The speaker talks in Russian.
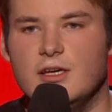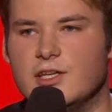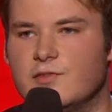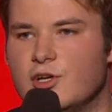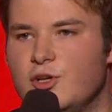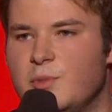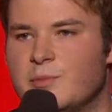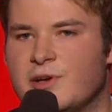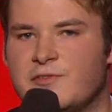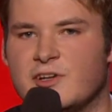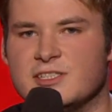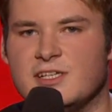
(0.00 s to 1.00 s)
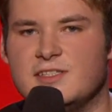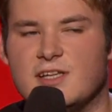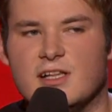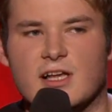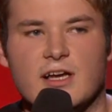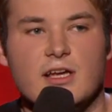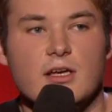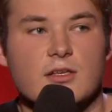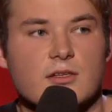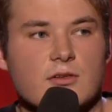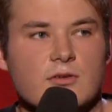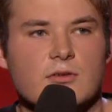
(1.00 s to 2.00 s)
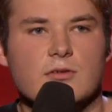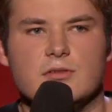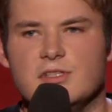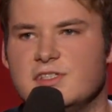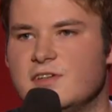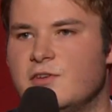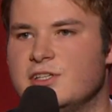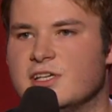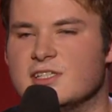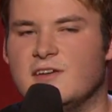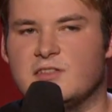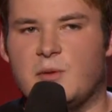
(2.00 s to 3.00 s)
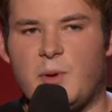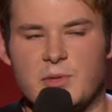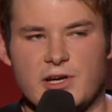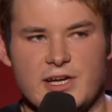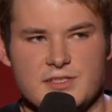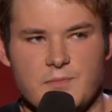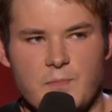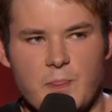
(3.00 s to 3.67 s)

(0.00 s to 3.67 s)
Его любимой фразой стало «Ну, не сегодня, завтра помирать»